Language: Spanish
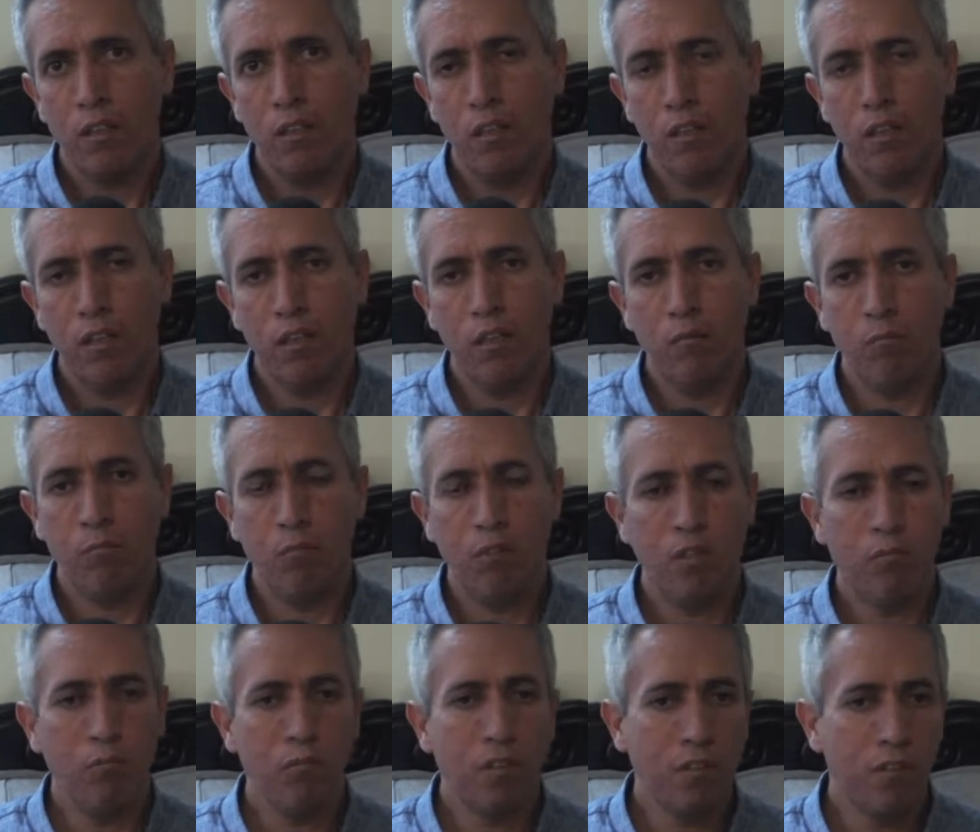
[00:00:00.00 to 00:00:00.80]
en
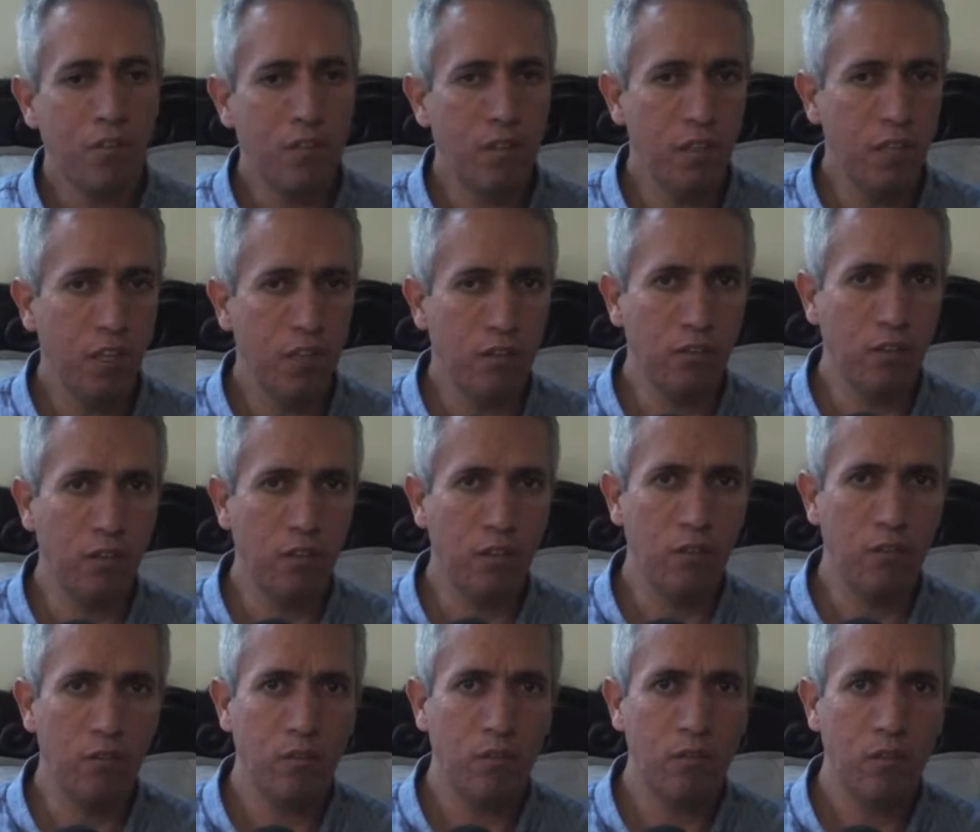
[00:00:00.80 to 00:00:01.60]
mi
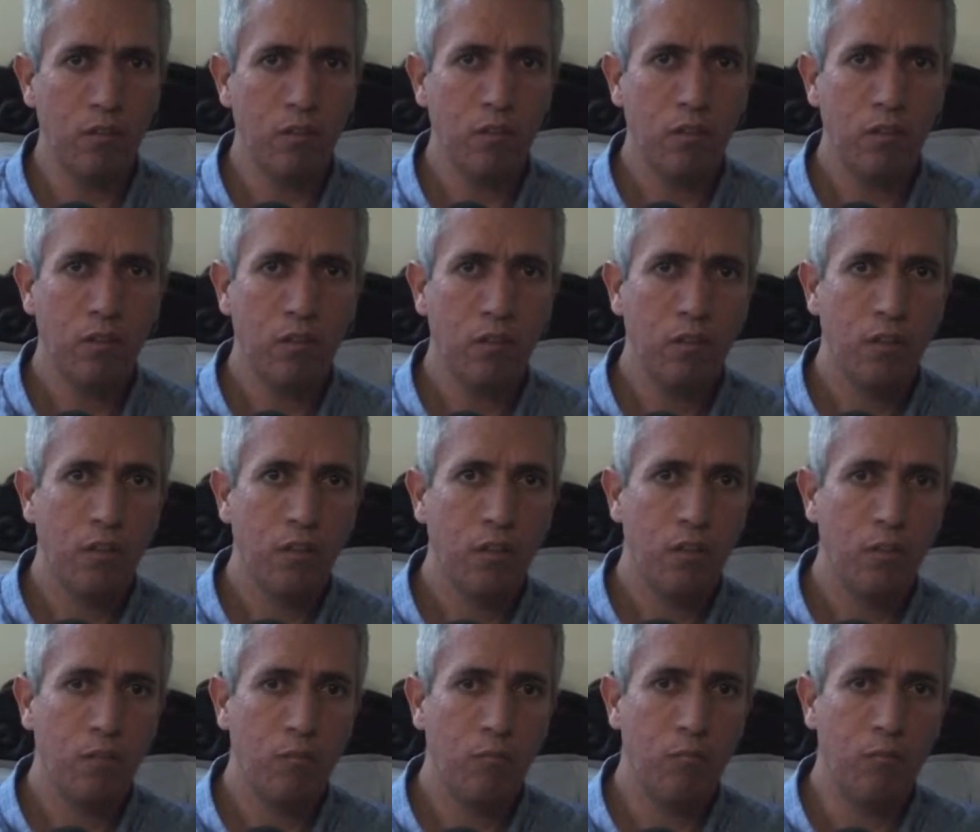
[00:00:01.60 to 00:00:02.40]
investigación,
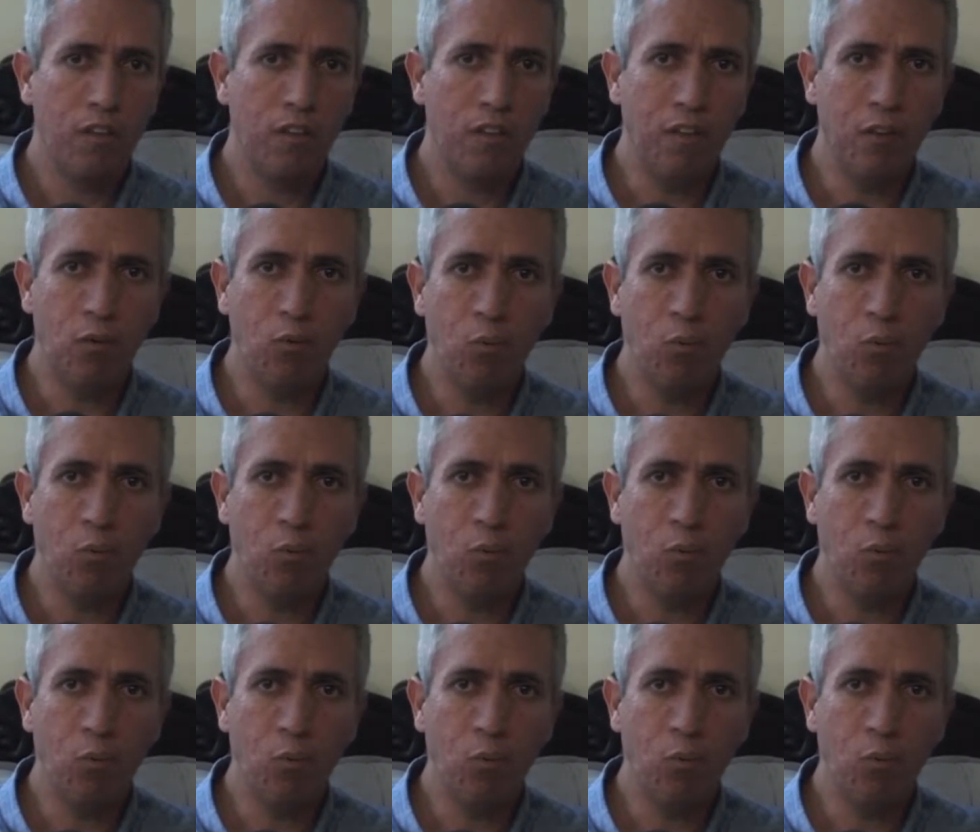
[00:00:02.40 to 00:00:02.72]
me di